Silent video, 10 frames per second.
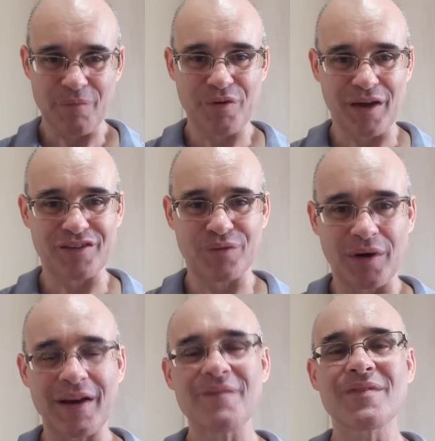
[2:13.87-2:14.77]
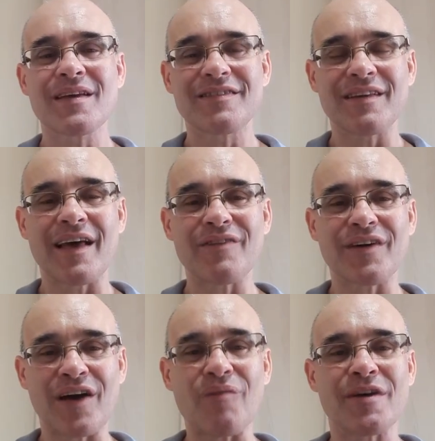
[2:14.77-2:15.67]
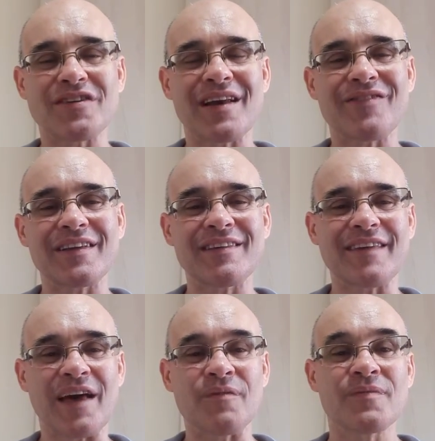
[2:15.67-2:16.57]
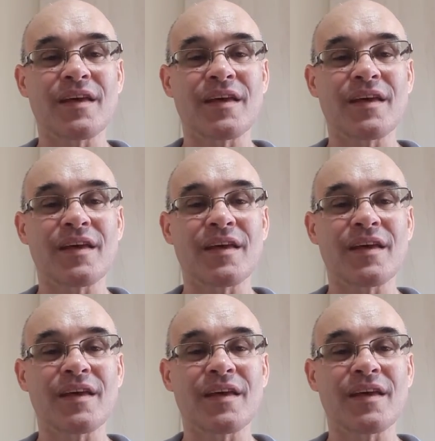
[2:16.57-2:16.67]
porque a história se leva realmente levada a sério.